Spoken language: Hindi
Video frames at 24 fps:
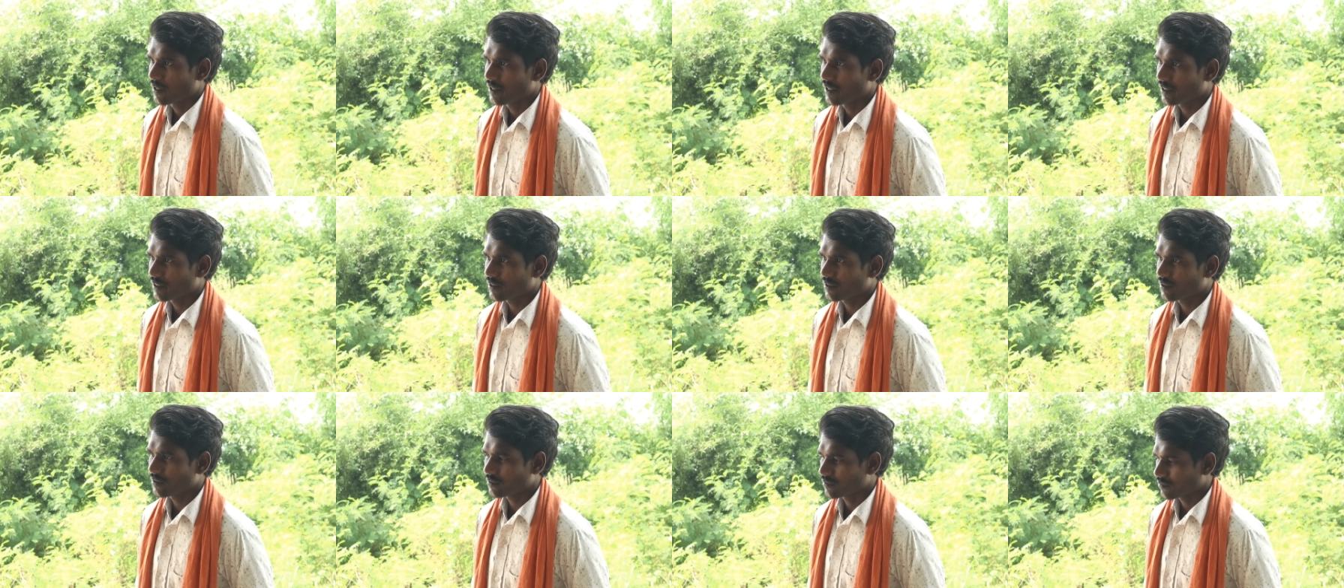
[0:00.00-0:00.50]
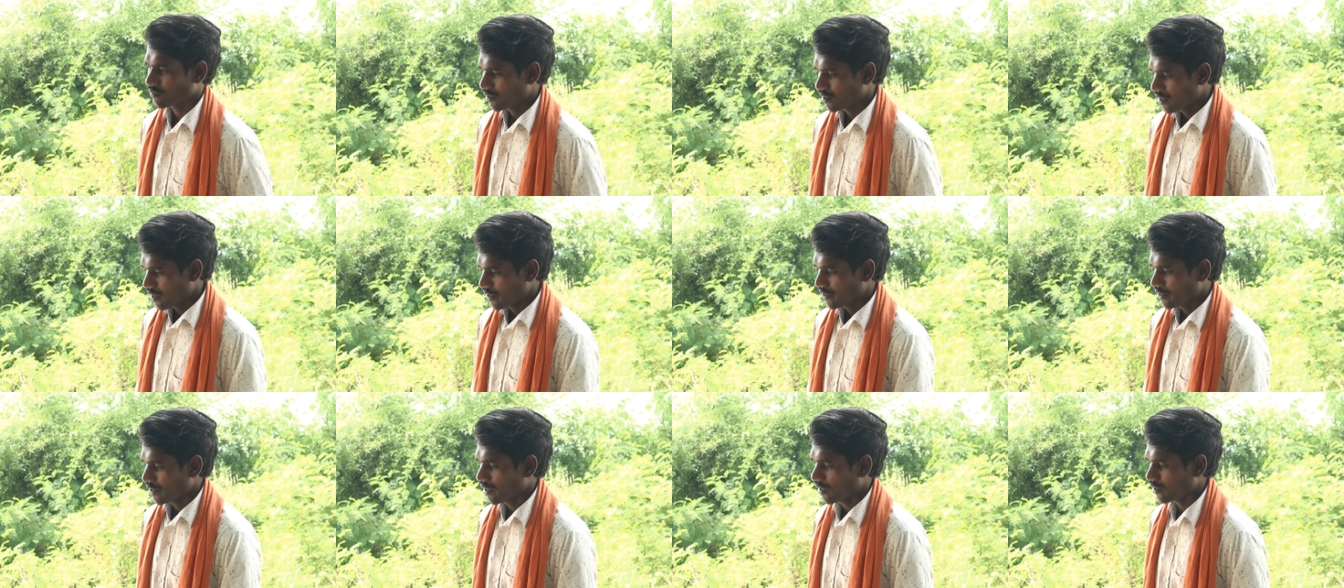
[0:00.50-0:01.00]
लेकिन
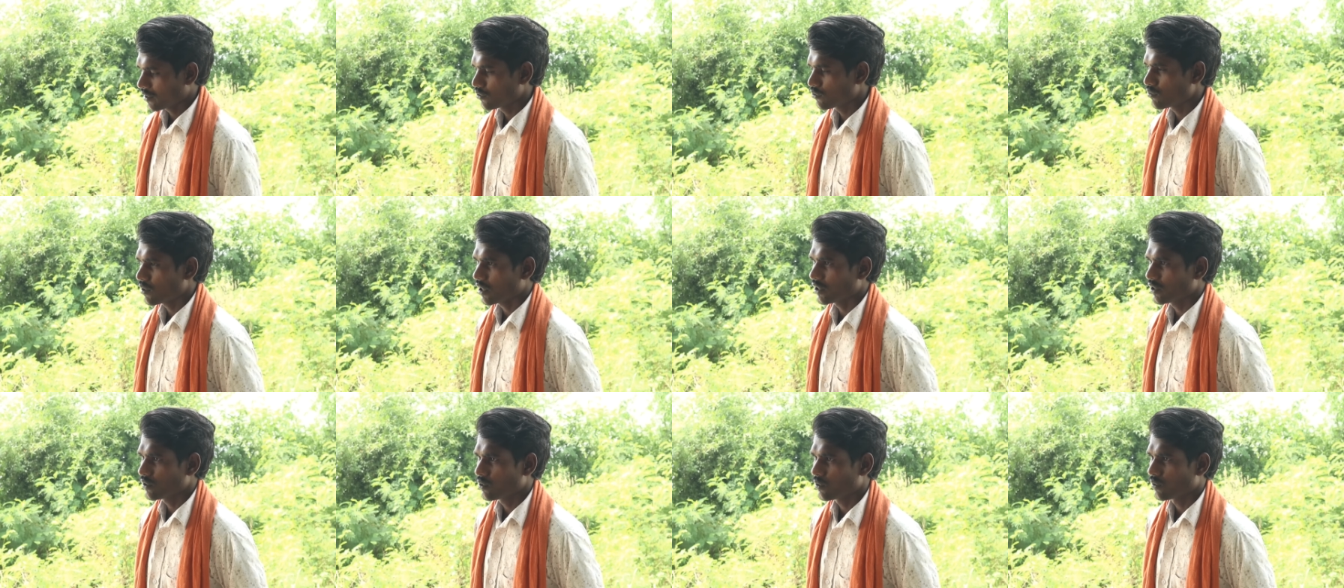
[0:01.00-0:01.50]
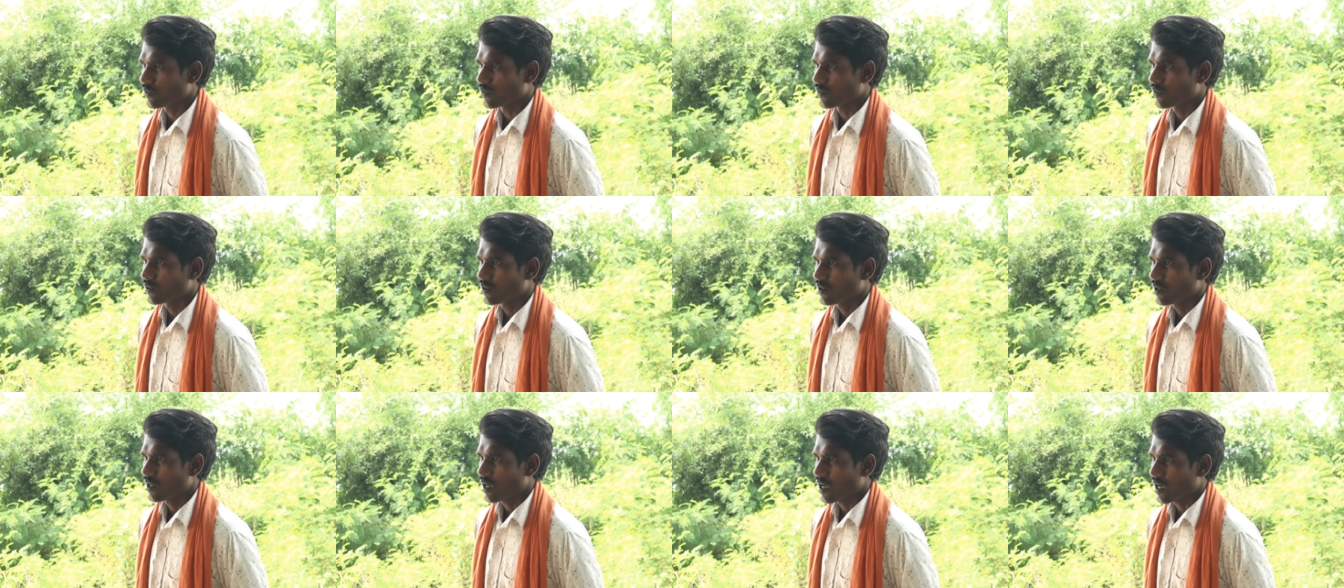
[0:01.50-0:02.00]
यहाँ क्यों आई हो
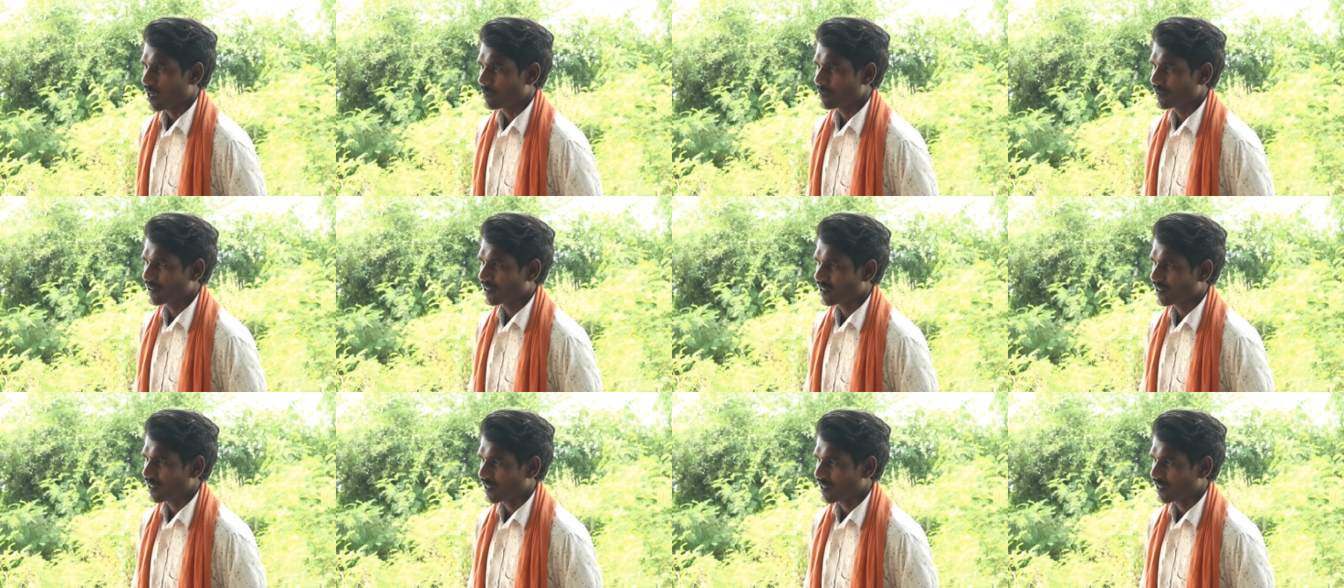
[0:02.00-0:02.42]
अपने